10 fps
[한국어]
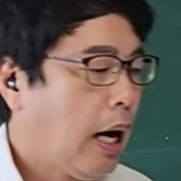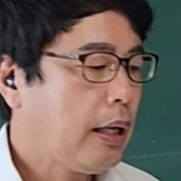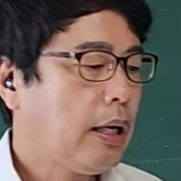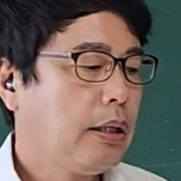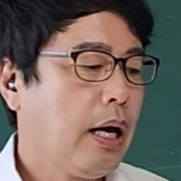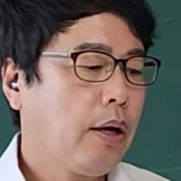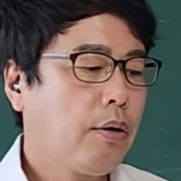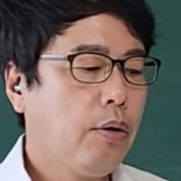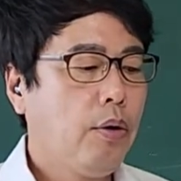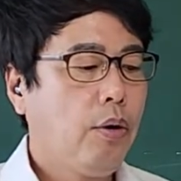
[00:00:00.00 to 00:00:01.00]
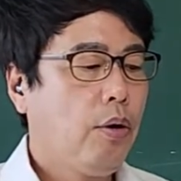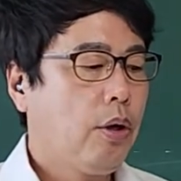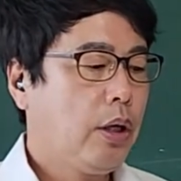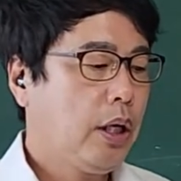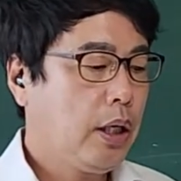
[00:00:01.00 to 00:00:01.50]

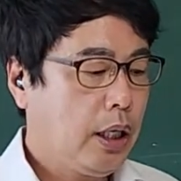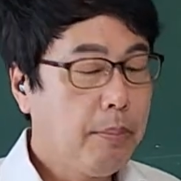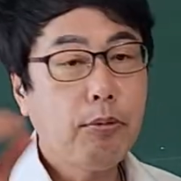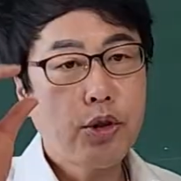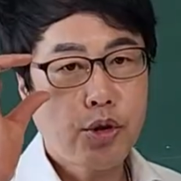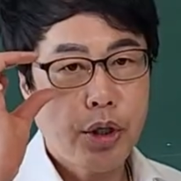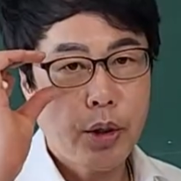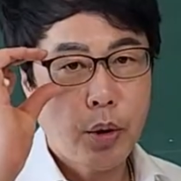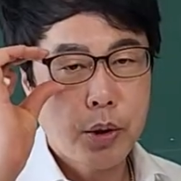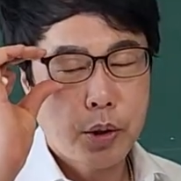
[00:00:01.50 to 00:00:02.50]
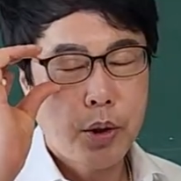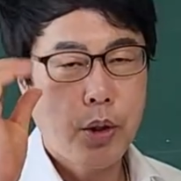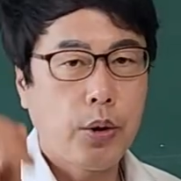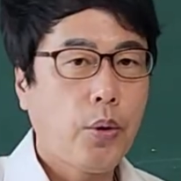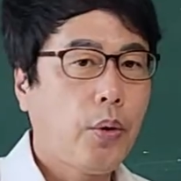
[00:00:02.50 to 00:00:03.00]
하양대학교
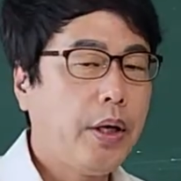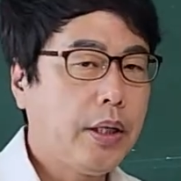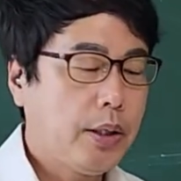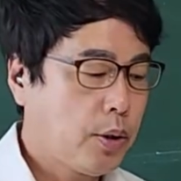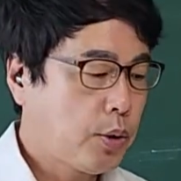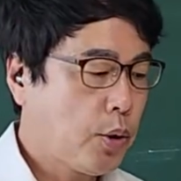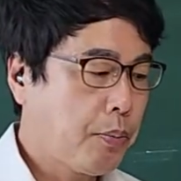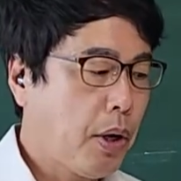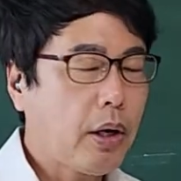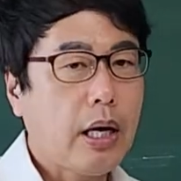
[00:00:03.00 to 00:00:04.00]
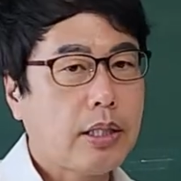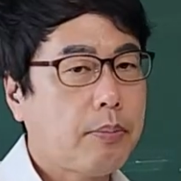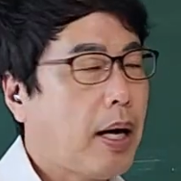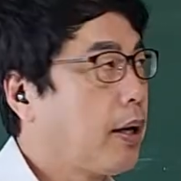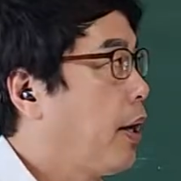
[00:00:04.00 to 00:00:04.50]
인문수리논술 요거에 대해서 좀 평가
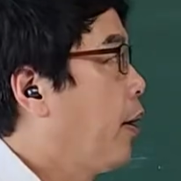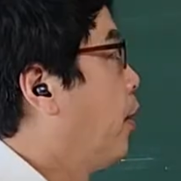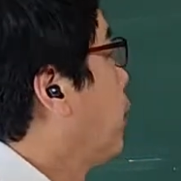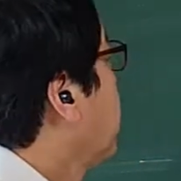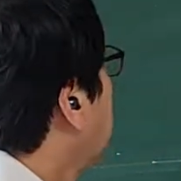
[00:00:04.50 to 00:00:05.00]
좀 할게요